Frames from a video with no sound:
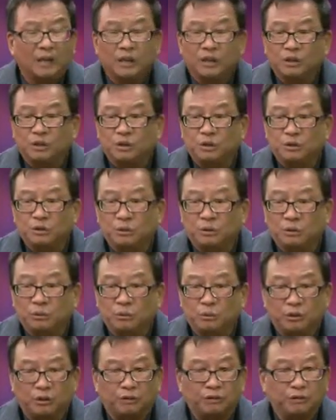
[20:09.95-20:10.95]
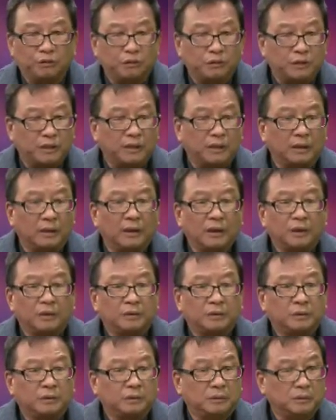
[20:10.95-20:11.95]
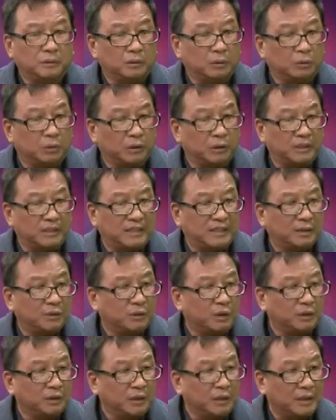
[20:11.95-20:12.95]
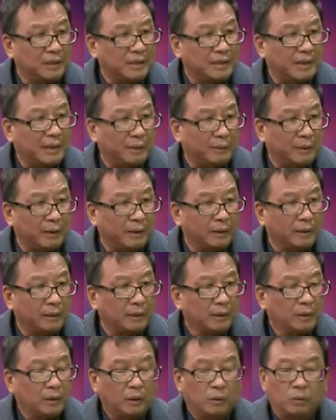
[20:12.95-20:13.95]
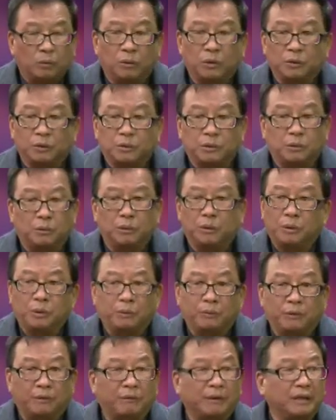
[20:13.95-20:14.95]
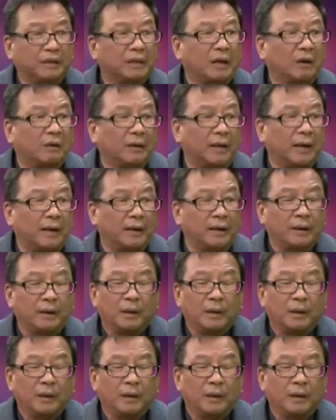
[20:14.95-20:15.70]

叙述着我的父亲，叙述着我卸妆的女演员。我我会娓娓道来。